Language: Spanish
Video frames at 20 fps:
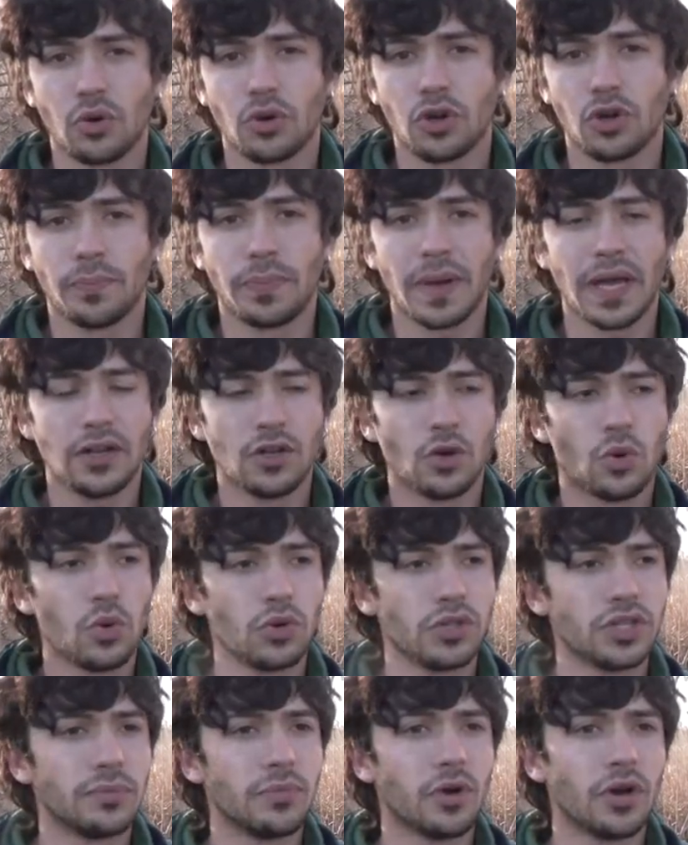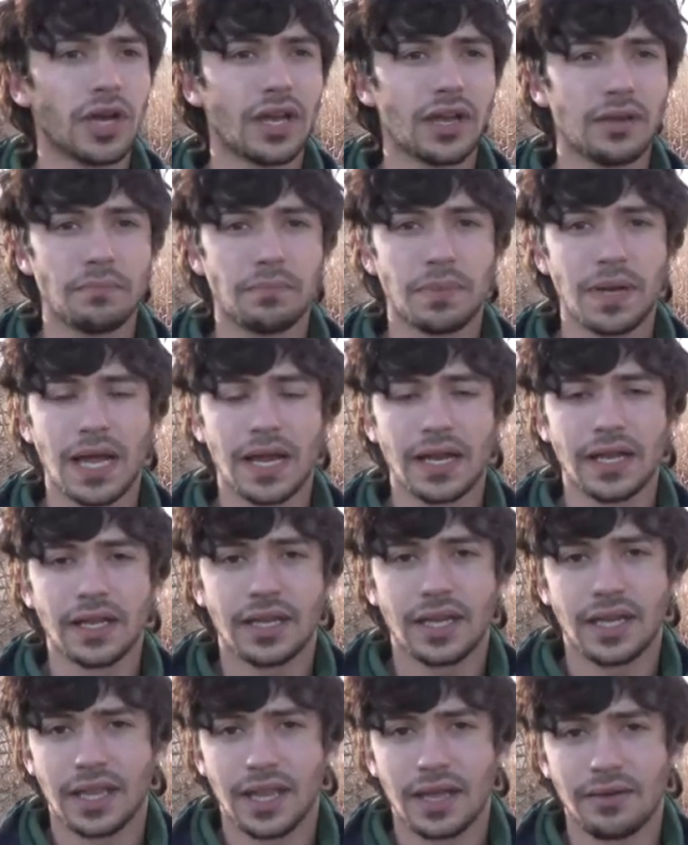Europa y los últimos
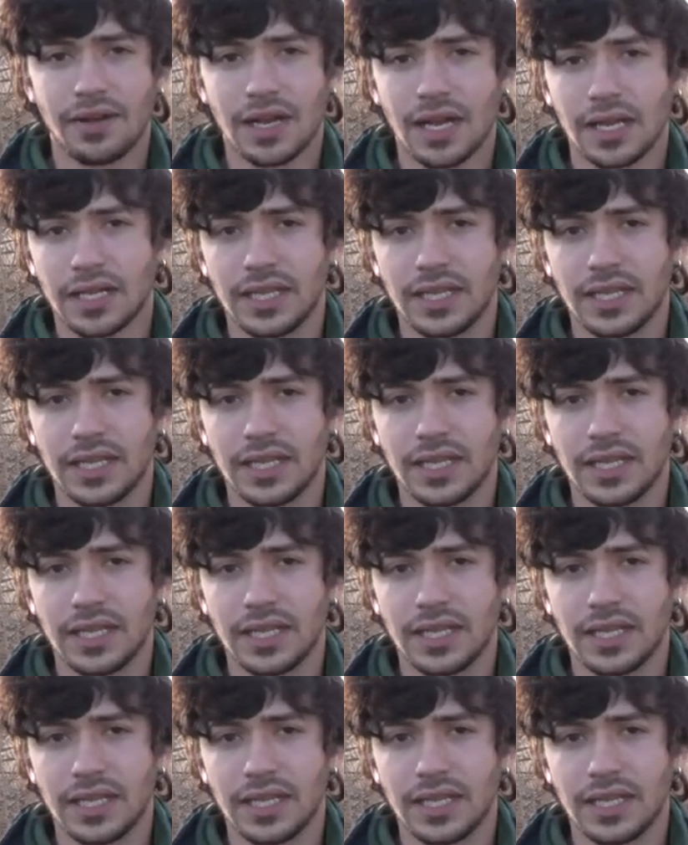ejemplares quedaban